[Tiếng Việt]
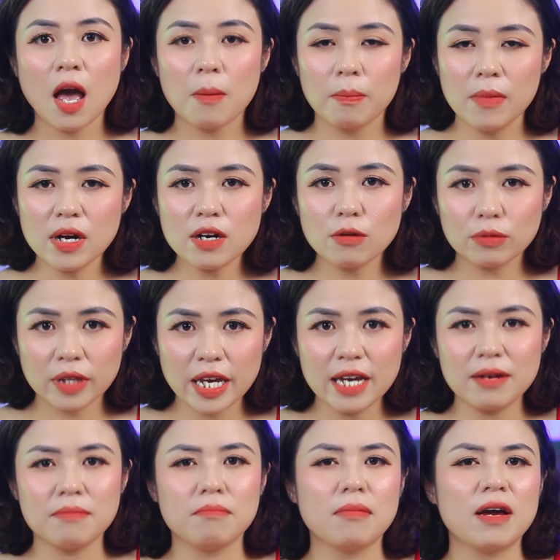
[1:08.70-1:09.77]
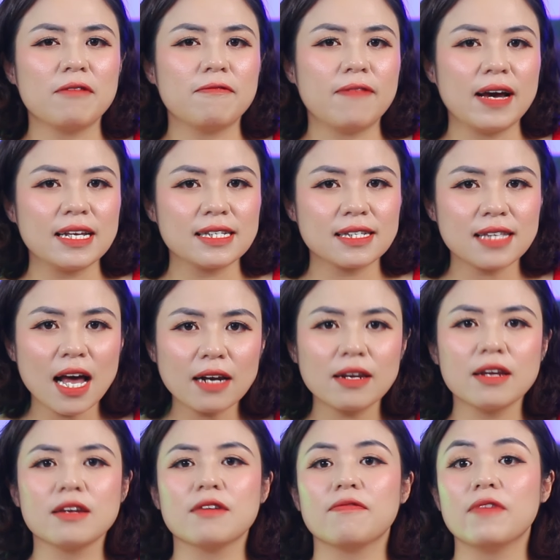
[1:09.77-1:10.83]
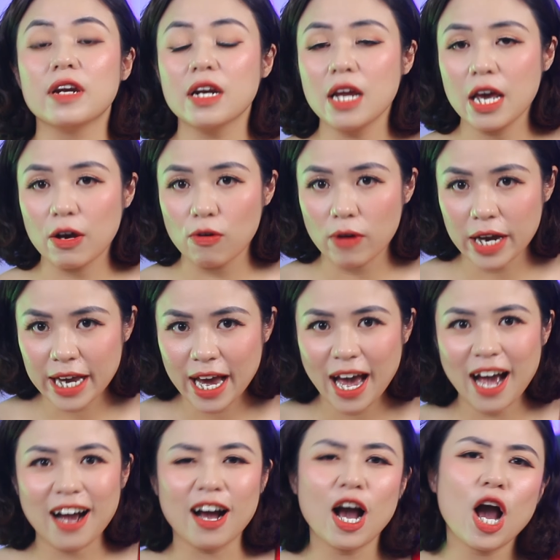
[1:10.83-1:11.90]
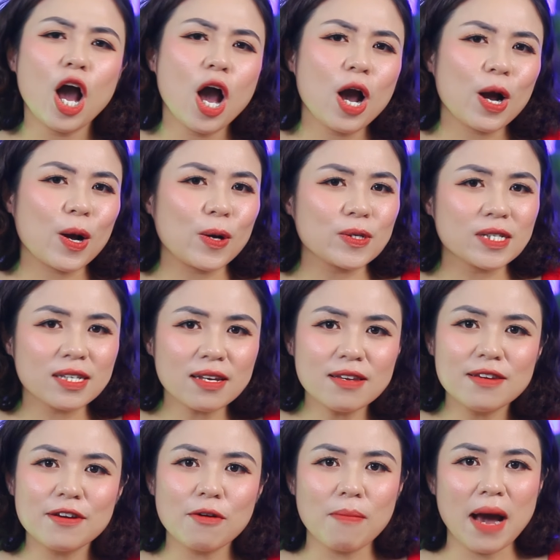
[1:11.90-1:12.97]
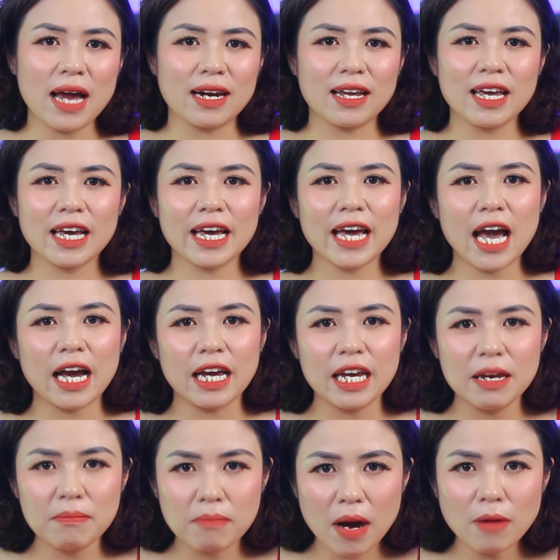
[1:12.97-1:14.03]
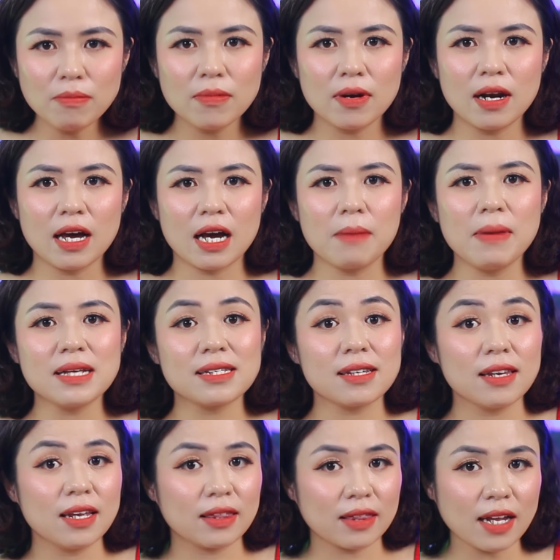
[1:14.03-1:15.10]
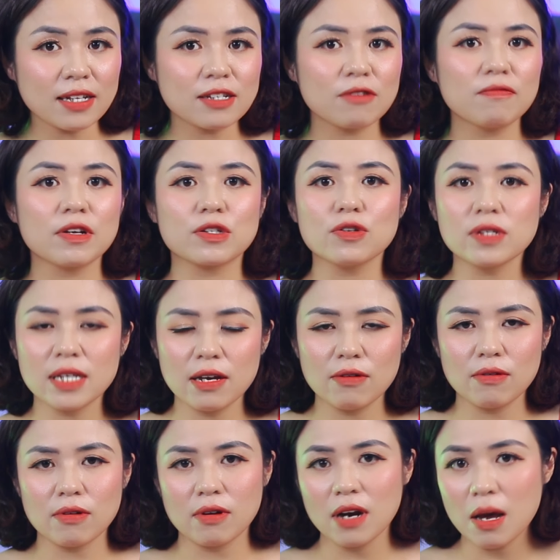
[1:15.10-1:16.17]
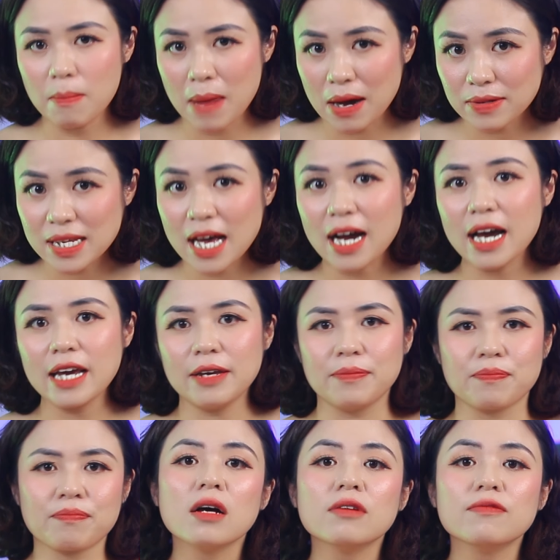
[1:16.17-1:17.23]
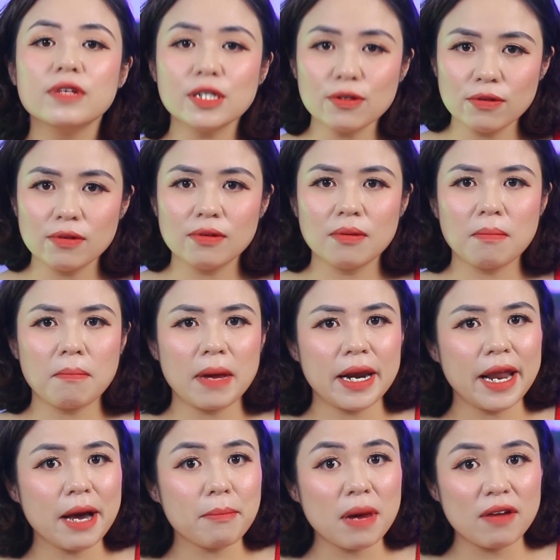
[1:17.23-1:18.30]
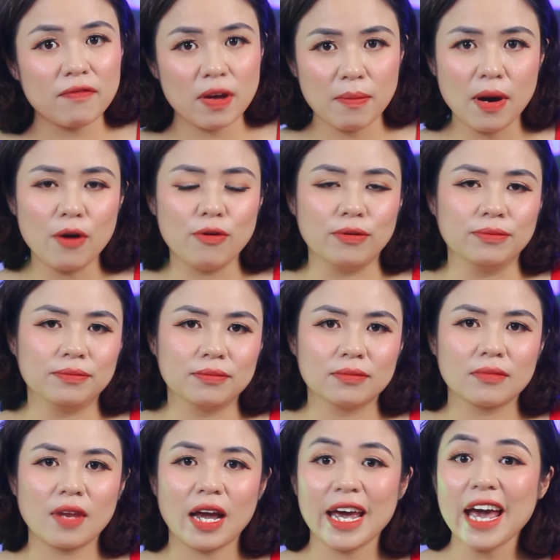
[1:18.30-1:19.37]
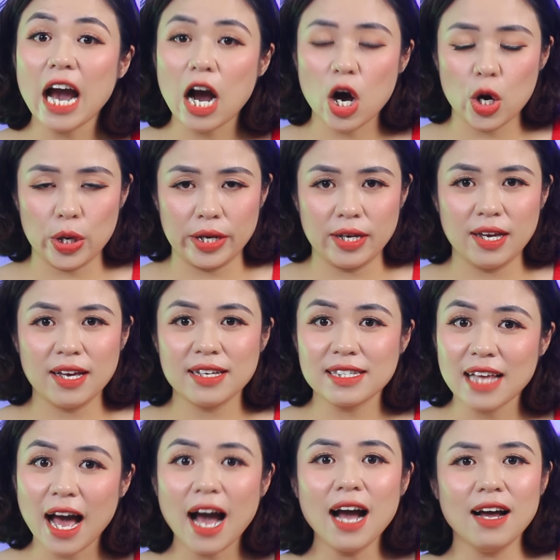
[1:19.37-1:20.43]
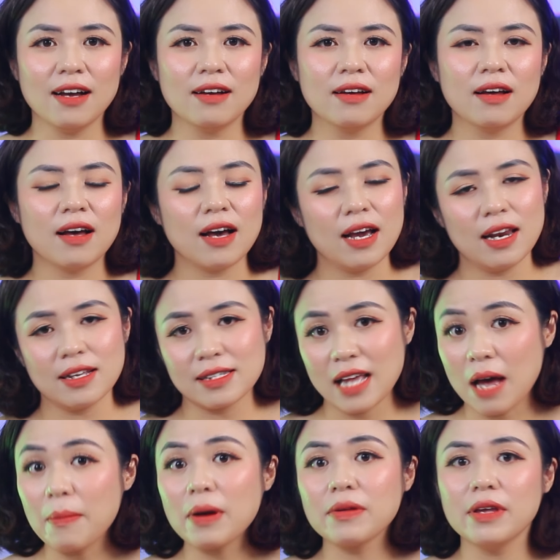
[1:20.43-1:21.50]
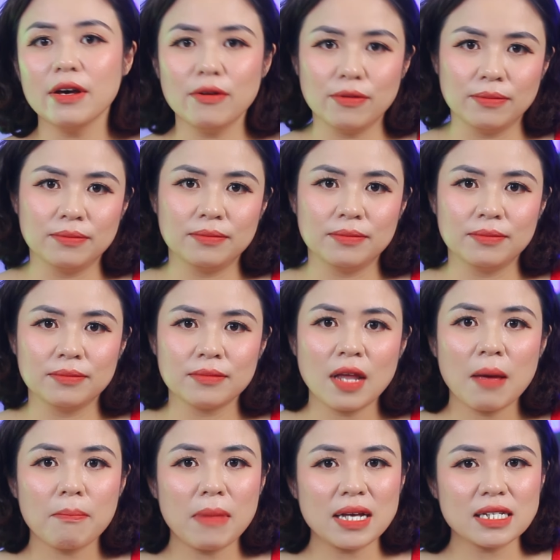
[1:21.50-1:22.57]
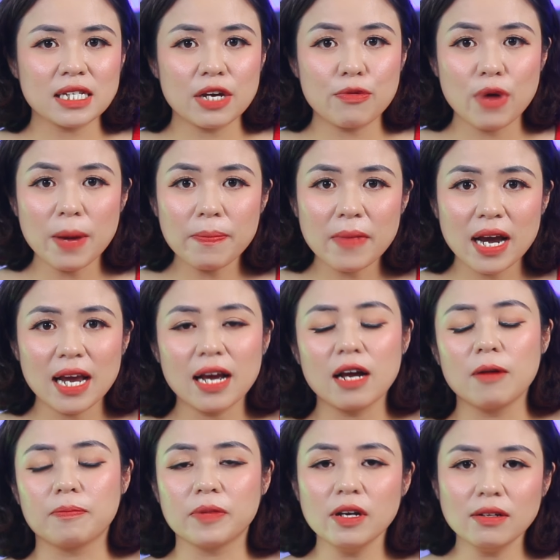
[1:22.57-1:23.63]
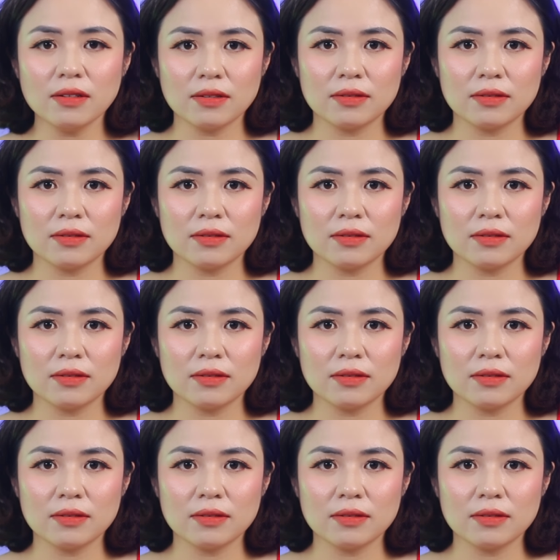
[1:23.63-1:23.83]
Bước đầu tiên, bạn phải xác định được vấn đề của khách hàng. Có rất nhiều bạn khi khách hàng inbox là các bạn sẽ đi tắt trong việc chốt sale, đó là báo giá ngay. Ví dụ, bạn đang bán váy bầu, khách hàng hỏi giá hay là giá bao nhiêu? Bạn sẽ rep ngay lập tức.